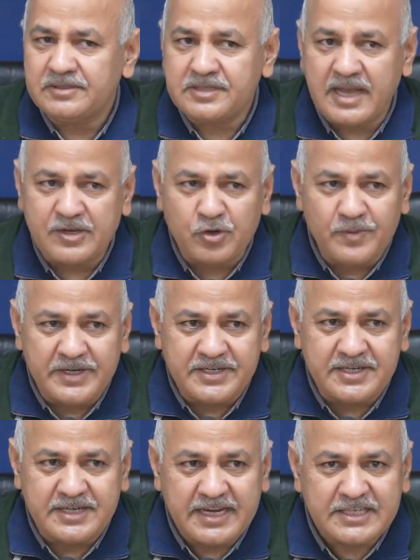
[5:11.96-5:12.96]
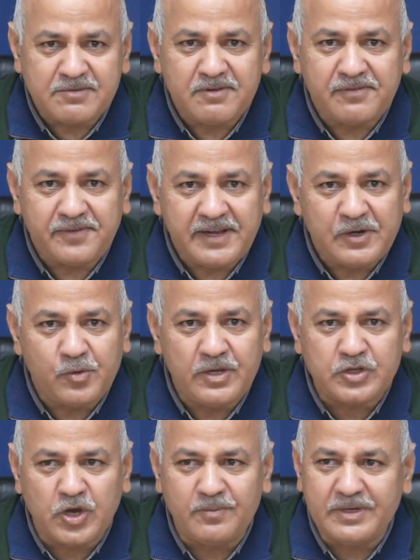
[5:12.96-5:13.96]
साइकोमेट्रिक टेस्ट में फेल
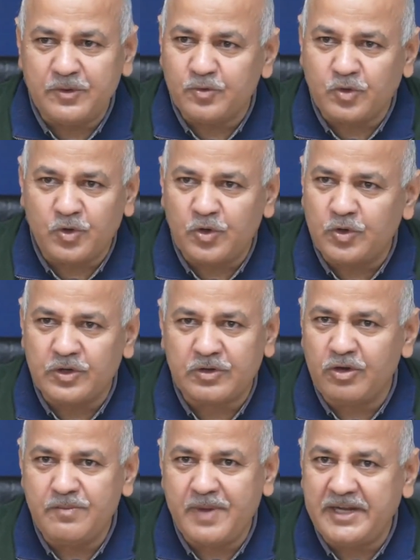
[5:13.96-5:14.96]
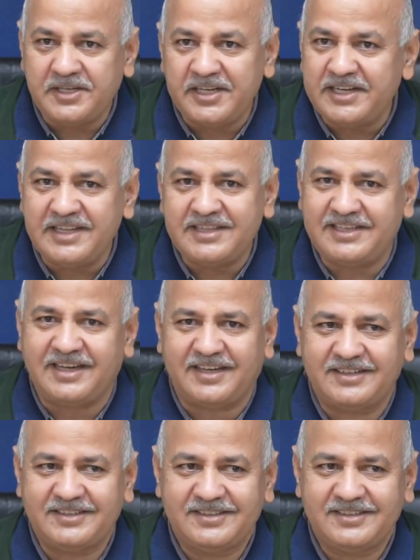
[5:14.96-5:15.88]
हुए तो हमने उनको कोई मेंटी नहीं दिया